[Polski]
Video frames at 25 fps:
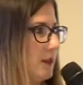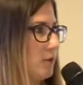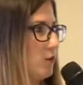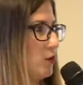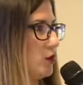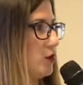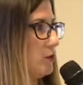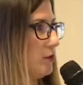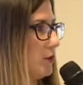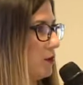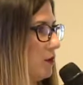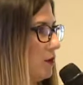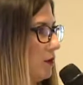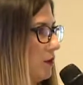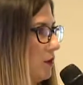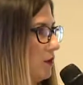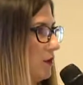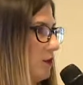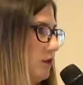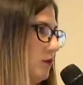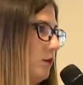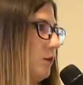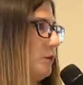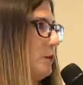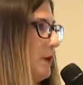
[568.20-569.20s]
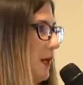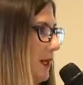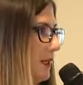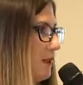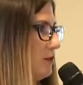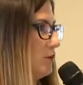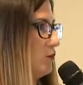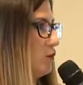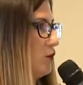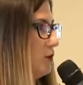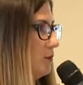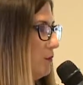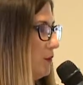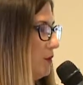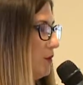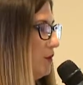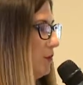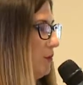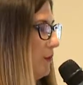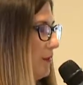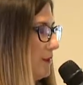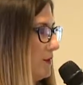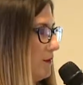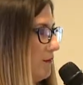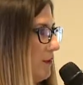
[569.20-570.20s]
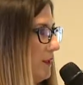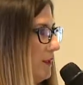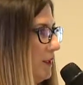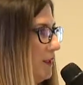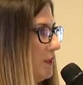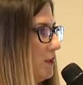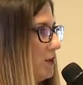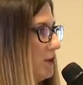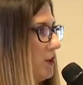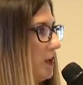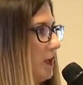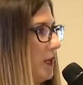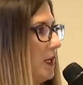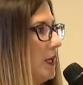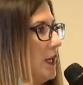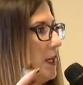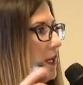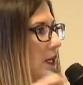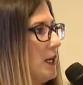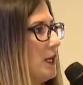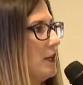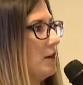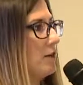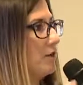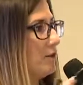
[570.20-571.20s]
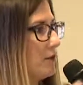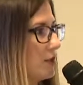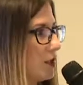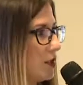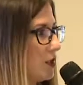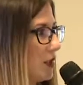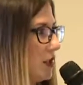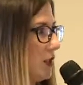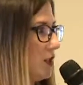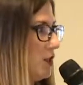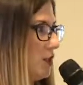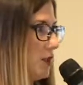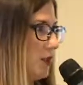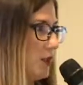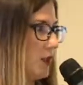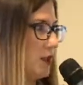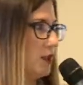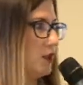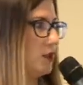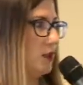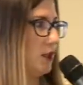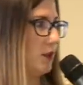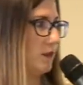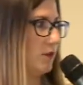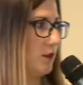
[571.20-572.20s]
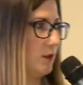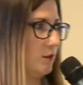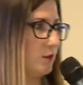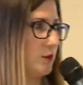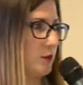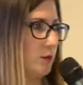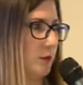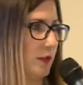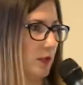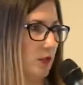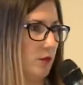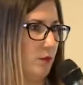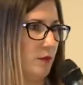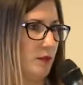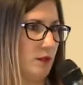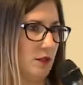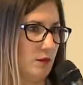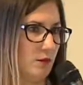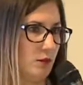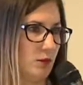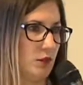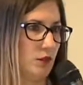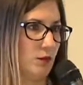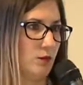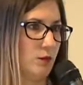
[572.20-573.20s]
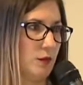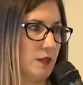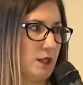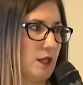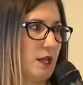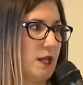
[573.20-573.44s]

musi być, do, to plugin musi być dopasowany do tej wyższej Jiry, czyli w tym przypadku będzie musiał być